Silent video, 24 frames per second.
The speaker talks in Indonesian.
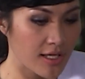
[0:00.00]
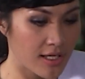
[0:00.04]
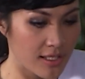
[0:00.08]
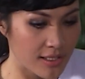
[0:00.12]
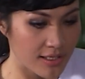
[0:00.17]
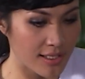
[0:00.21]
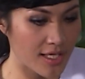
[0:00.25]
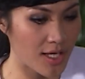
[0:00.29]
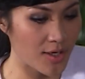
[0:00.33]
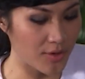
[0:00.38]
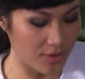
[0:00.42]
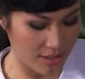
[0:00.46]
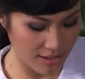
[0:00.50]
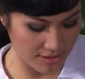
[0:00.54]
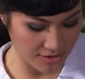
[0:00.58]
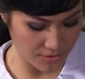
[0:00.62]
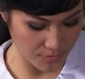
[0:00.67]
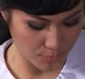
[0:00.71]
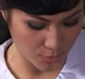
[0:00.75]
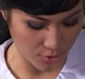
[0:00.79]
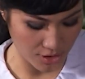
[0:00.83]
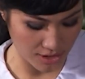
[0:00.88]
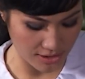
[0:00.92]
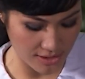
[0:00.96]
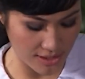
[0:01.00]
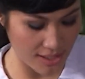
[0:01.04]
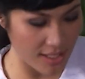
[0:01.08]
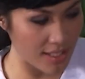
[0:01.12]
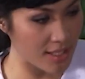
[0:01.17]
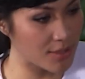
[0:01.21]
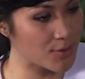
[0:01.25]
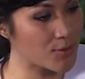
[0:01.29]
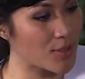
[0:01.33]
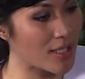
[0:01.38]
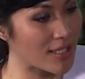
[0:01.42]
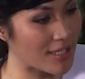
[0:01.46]
Ya, oke okay,
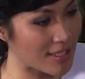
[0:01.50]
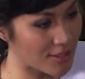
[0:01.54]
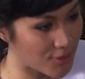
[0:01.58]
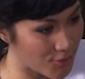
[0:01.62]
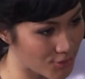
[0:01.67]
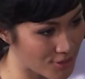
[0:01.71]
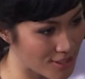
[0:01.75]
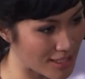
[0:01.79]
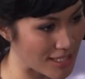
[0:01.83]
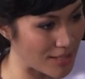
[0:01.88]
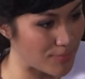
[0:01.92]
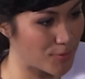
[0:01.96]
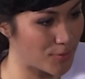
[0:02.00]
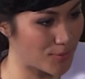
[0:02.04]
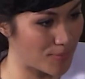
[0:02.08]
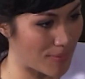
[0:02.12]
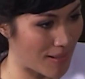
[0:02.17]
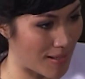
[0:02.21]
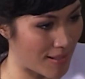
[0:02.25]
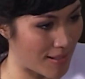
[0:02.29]
semuanya 200 ribu.